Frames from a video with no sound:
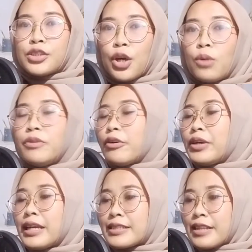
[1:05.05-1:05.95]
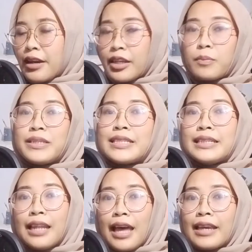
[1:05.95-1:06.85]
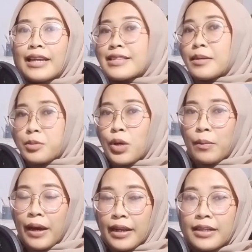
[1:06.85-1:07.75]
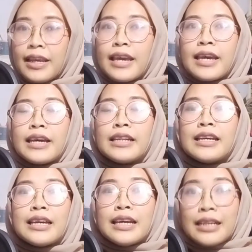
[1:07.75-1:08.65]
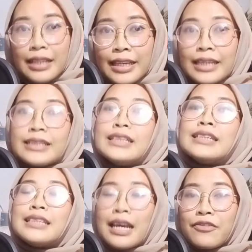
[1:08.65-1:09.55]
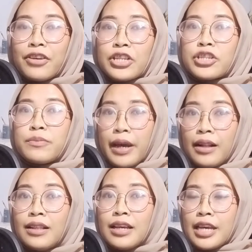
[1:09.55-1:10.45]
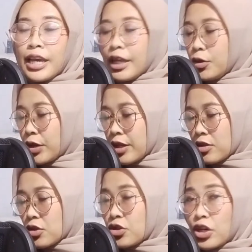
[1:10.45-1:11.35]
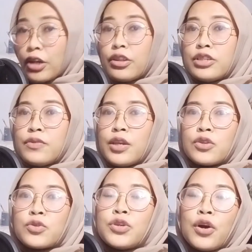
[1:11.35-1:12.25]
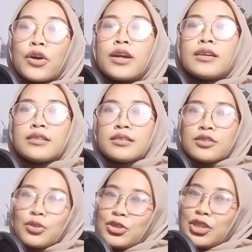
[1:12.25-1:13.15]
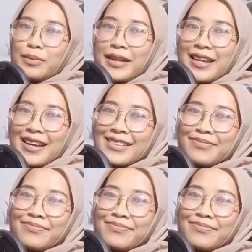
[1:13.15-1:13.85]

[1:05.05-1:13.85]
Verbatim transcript: So before we get started, please see the like and subscribe button and click the notification bell and you can also share this video to your social media.